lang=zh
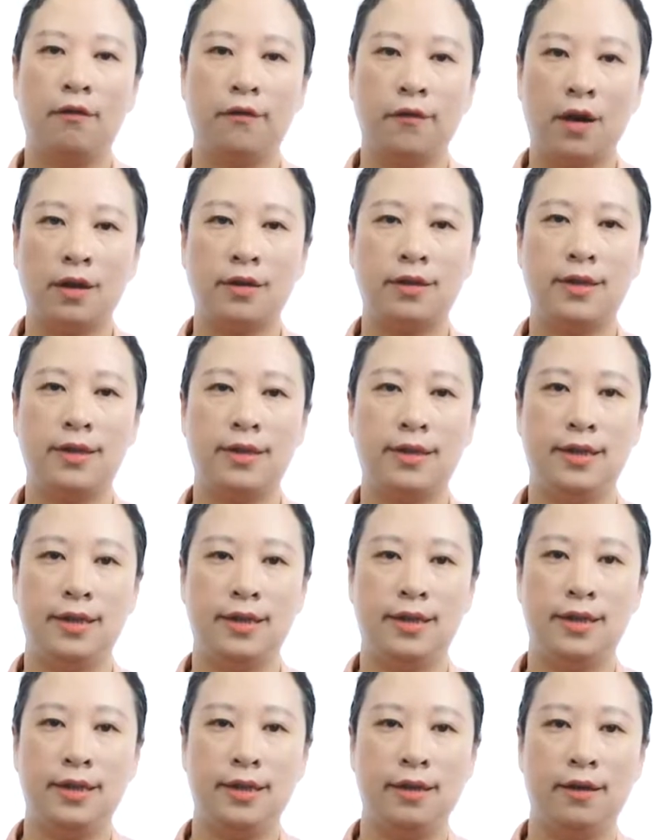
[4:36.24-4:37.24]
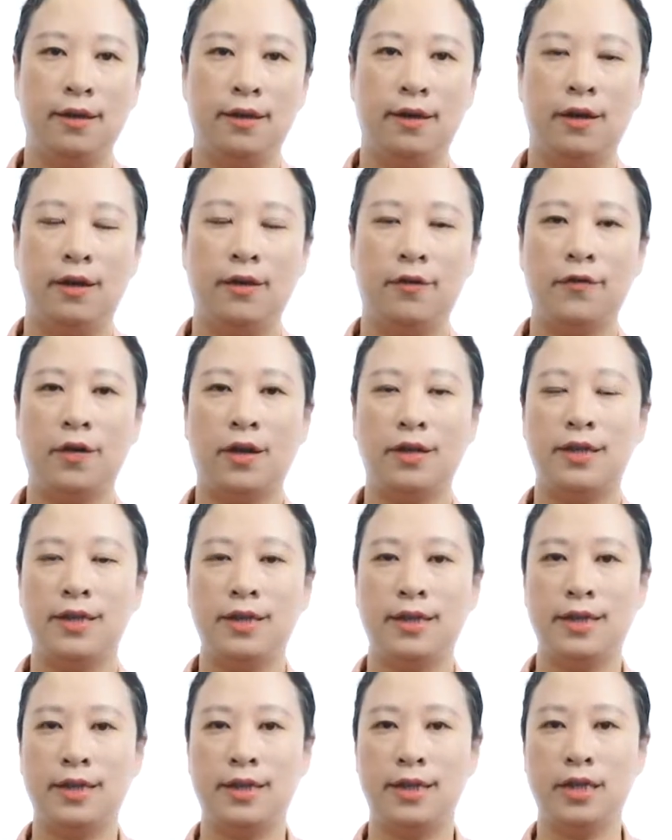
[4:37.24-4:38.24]
放弃自己，放
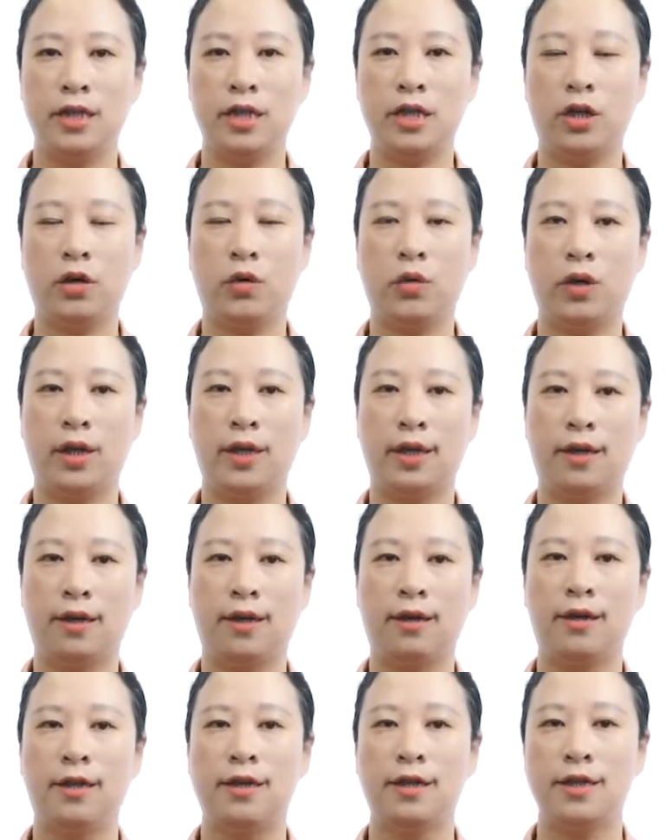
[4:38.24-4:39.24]
弃自己社会的、